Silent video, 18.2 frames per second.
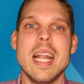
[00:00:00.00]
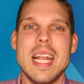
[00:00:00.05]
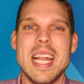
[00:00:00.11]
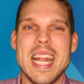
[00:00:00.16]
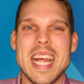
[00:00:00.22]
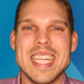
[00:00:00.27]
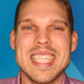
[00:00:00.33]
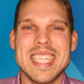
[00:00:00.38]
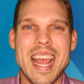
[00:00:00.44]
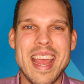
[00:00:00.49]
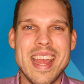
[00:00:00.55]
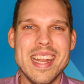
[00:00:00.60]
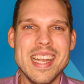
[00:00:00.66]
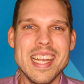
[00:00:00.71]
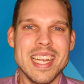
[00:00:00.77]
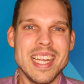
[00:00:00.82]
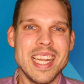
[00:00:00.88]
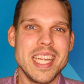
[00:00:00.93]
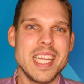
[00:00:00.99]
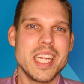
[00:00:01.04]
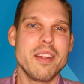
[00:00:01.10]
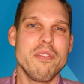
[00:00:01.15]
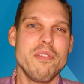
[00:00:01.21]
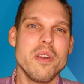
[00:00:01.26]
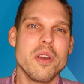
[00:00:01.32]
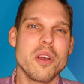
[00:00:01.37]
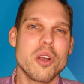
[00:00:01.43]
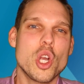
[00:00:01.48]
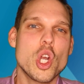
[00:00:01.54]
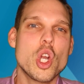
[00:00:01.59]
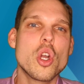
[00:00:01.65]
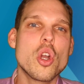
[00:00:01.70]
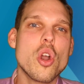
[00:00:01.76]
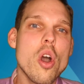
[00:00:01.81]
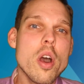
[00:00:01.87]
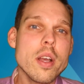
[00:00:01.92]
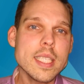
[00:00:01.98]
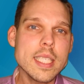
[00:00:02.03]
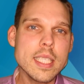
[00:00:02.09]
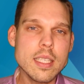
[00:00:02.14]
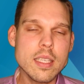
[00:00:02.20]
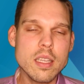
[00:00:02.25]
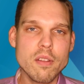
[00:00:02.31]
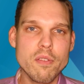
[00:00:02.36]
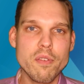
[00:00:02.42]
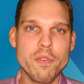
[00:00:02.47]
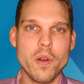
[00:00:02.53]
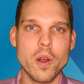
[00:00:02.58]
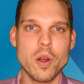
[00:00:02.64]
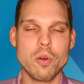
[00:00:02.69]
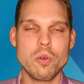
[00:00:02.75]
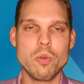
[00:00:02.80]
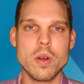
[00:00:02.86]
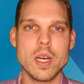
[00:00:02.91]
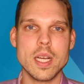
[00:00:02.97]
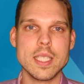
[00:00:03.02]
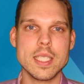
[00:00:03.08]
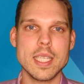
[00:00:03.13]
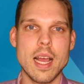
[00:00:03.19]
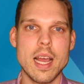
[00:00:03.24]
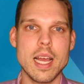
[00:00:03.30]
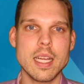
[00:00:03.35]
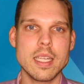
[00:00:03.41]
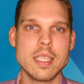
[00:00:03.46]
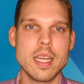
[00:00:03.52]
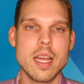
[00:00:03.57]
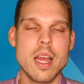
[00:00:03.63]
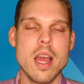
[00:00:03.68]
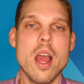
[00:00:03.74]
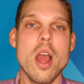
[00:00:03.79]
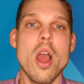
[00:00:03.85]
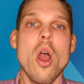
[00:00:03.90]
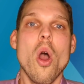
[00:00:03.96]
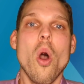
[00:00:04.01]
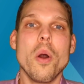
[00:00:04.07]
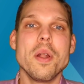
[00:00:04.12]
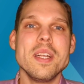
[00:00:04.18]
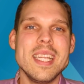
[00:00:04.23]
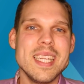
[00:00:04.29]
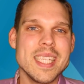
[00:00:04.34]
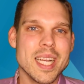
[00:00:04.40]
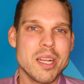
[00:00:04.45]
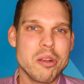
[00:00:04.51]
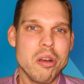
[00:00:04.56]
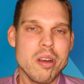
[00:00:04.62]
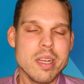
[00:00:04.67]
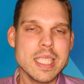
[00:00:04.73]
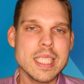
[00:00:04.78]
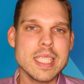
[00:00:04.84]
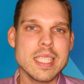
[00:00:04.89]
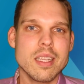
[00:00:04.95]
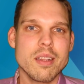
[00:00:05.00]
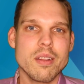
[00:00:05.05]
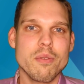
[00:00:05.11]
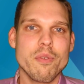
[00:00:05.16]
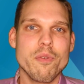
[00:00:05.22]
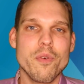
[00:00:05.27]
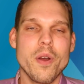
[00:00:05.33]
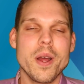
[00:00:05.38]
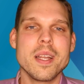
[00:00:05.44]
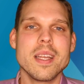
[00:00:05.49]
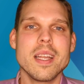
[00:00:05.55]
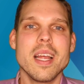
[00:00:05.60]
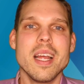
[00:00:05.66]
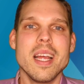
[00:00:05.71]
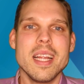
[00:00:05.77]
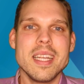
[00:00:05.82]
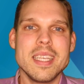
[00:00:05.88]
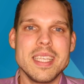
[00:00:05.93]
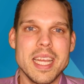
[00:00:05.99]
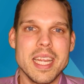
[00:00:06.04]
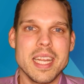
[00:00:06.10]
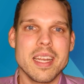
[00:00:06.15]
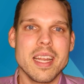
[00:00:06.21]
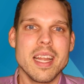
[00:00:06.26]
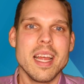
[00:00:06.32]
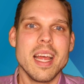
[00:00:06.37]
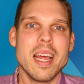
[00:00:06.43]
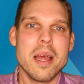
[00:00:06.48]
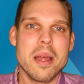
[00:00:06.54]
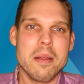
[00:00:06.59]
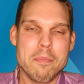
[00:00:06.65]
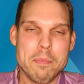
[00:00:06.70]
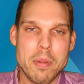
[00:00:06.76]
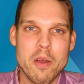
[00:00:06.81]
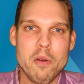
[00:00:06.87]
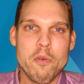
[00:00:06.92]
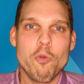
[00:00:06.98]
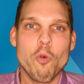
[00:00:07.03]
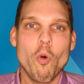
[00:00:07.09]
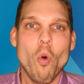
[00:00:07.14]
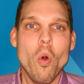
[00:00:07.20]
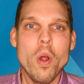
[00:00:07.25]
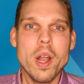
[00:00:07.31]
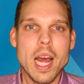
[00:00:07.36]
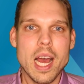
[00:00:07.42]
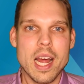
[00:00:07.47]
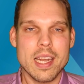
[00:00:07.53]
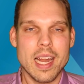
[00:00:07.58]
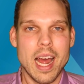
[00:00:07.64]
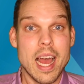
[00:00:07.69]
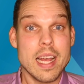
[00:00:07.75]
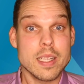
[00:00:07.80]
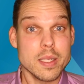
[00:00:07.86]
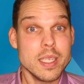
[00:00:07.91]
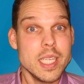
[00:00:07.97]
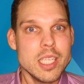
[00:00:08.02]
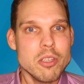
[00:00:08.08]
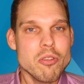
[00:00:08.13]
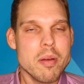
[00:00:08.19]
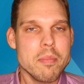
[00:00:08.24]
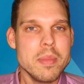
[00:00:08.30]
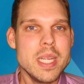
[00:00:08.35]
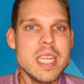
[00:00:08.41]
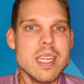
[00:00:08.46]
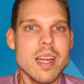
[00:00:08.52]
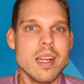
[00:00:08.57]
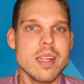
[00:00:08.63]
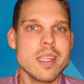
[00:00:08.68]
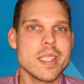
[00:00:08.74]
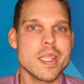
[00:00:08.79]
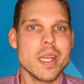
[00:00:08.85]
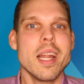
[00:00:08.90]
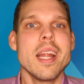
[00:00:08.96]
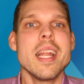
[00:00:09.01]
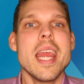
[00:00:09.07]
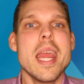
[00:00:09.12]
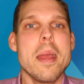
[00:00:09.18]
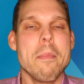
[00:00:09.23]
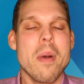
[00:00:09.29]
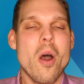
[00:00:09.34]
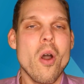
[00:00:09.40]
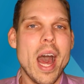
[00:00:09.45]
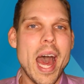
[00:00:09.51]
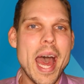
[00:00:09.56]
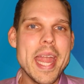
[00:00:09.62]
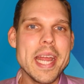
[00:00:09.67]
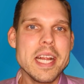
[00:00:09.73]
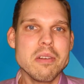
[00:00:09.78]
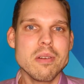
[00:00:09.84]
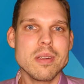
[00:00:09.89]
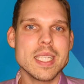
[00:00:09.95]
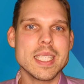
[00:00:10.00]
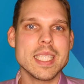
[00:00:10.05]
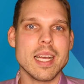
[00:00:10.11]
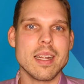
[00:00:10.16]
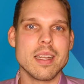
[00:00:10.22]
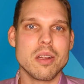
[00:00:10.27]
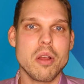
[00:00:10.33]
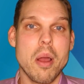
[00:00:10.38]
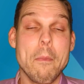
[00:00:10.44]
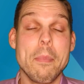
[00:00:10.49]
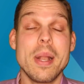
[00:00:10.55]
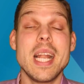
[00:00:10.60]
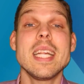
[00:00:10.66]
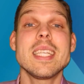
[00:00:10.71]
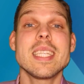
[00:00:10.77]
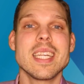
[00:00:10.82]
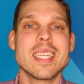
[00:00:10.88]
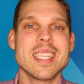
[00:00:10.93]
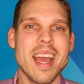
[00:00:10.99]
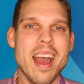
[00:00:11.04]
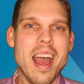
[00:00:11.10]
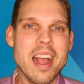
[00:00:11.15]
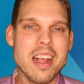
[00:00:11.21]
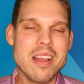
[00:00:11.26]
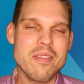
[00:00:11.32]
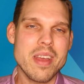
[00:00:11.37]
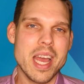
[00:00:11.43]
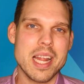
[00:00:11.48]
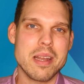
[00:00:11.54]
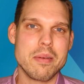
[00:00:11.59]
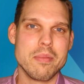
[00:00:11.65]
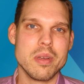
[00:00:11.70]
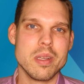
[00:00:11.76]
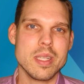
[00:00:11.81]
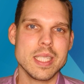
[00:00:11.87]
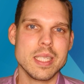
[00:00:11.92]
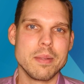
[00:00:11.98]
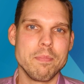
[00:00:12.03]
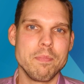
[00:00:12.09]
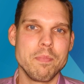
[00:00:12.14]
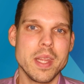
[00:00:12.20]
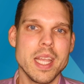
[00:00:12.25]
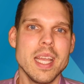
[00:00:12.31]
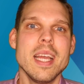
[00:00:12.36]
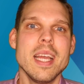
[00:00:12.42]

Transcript: letztendlich für Kosten verursacht und diese Kosten von den Bewohnern, also nicht nur Mietern, sondern eben auch Eigennutzern komplett getragen werden müssen